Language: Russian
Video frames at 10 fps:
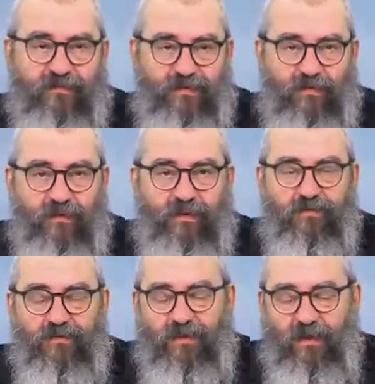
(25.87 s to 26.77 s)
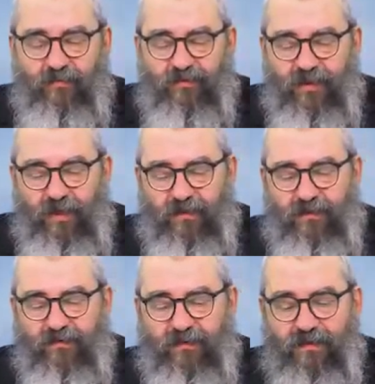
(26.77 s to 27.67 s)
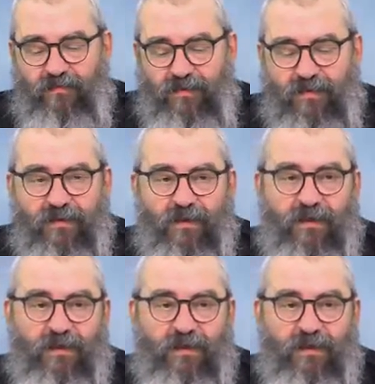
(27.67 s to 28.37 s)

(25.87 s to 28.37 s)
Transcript: высокая душа опускается в этот мир –